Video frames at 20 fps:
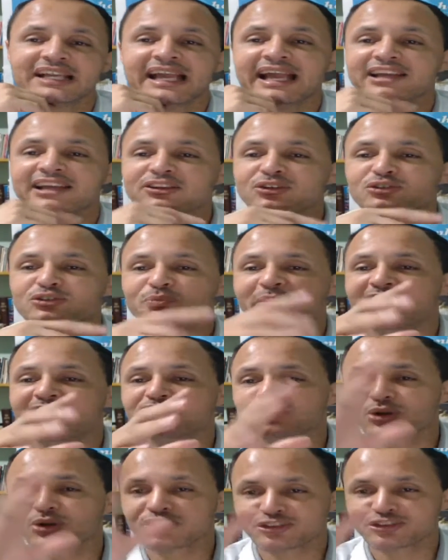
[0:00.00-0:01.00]
É que os
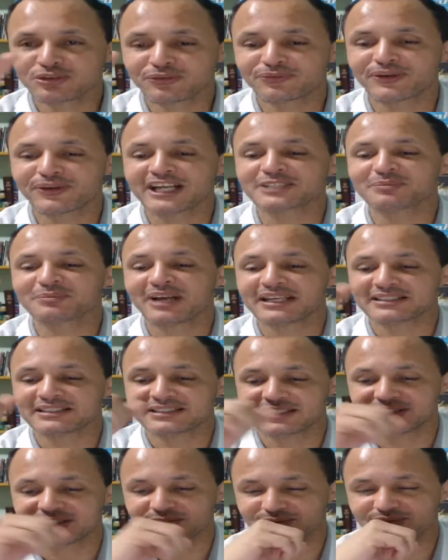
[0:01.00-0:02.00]
pais de hoje não fazem
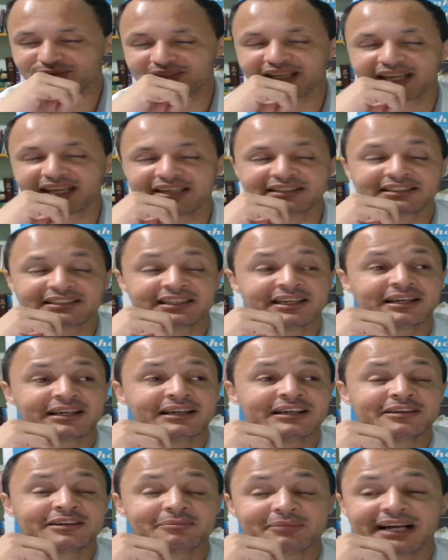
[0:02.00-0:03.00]
mais isso, né?
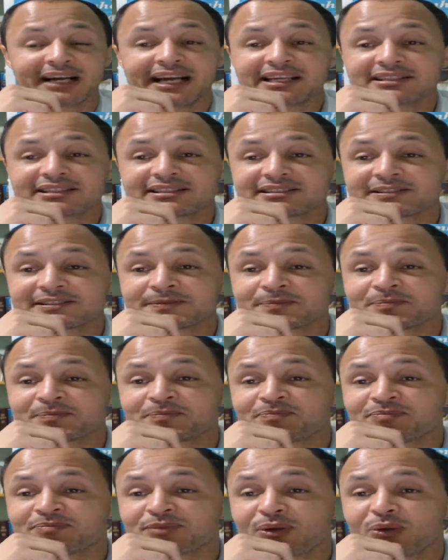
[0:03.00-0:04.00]
Mas
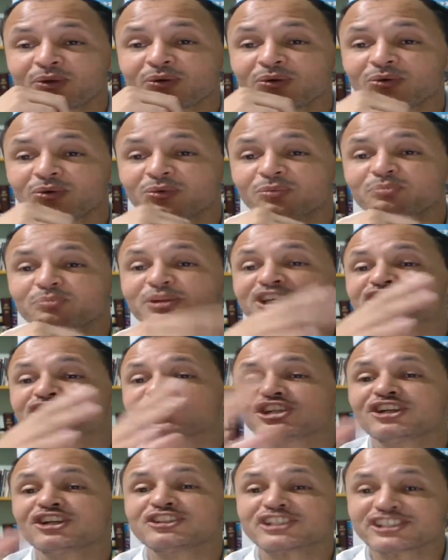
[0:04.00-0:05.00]
um,
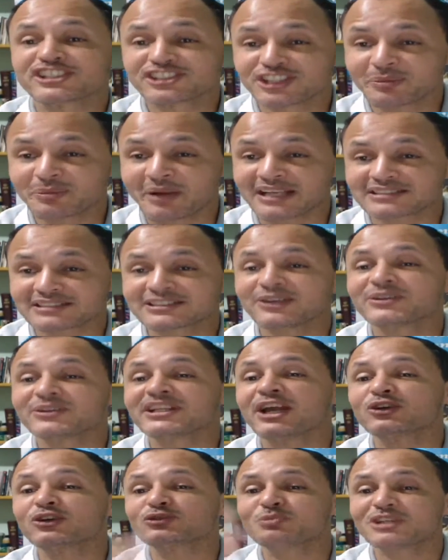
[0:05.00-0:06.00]
bichinho de estimação,
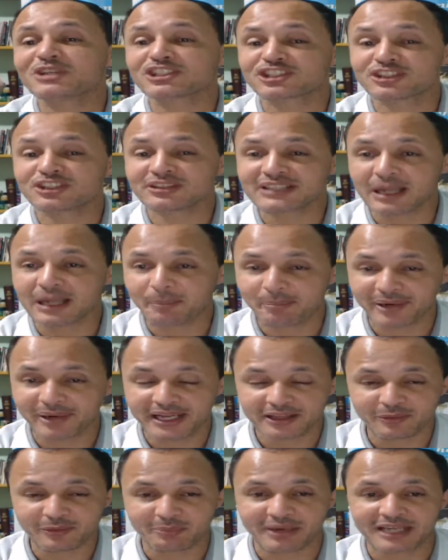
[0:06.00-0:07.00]
nem os bichinhos estão tá
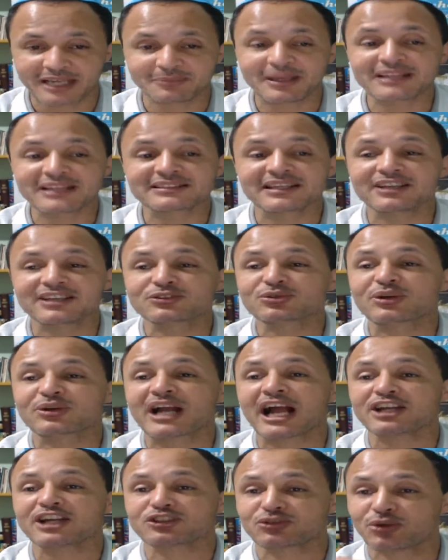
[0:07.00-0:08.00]
apanhando mais. Mas antes o
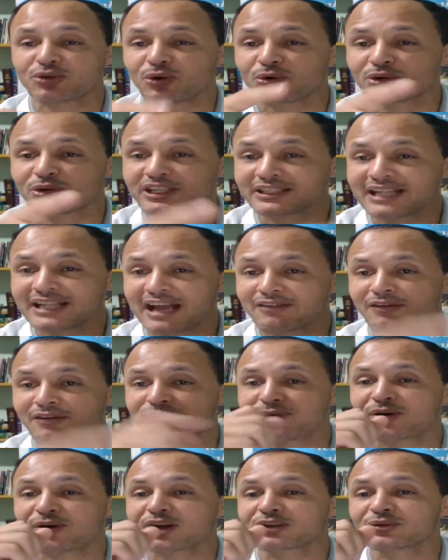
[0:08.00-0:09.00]
cachorro urinava
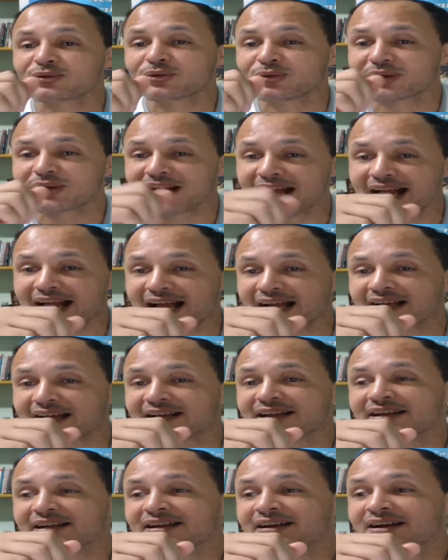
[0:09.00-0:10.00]
fora do lugar,
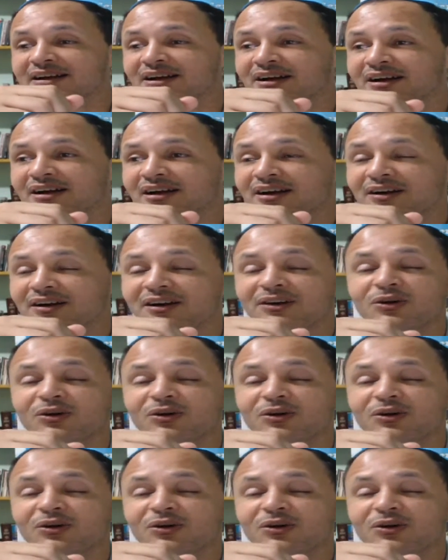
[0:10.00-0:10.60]
ou, ah,